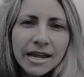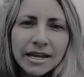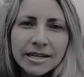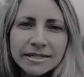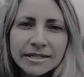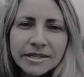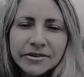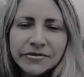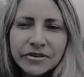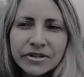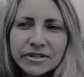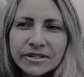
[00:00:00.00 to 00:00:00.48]
E
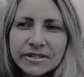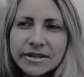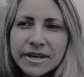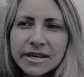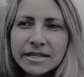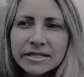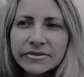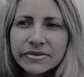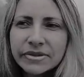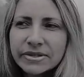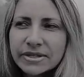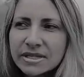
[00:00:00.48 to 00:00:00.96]
se
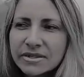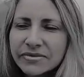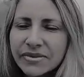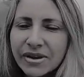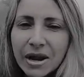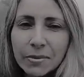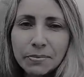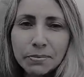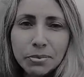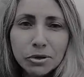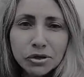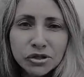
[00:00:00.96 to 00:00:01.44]
você às vezes
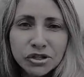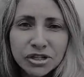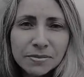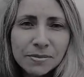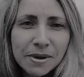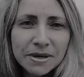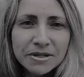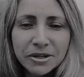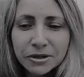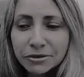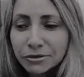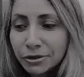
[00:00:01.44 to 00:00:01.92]
fala, poxa,
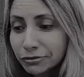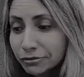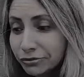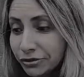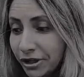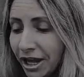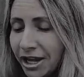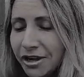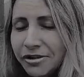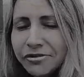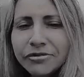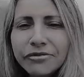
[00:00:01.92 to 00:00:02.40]
mas eu não
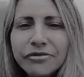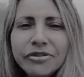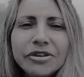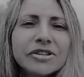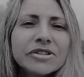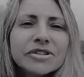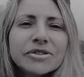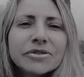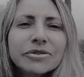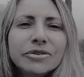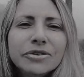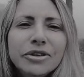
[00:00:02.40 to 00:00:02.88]
tenho
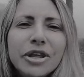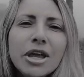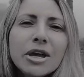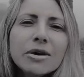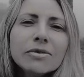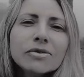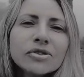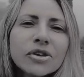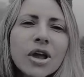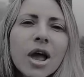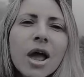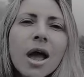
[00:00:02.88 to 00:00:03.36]
visto
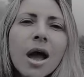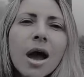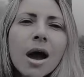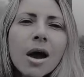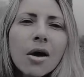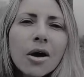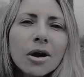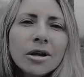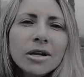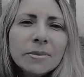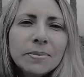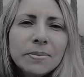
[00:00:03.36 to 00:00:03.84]
Deus,
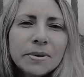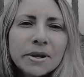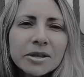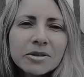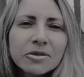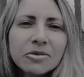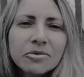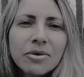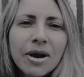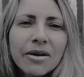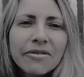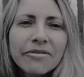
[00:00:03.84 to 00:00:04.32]
olhe para a
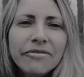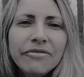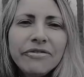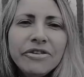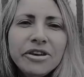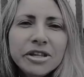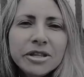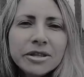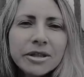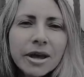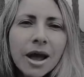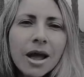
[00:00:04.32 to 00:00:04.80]
tua
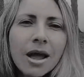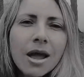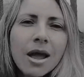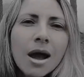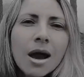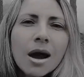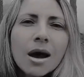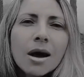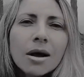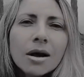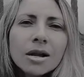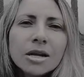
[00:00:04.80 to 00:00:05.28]
vida,
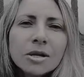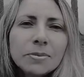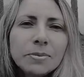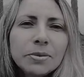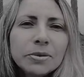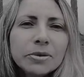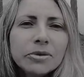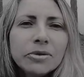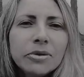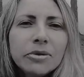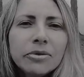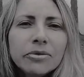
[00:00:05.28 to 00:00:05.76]
olhe
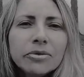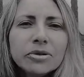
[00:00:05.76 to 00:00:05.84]
para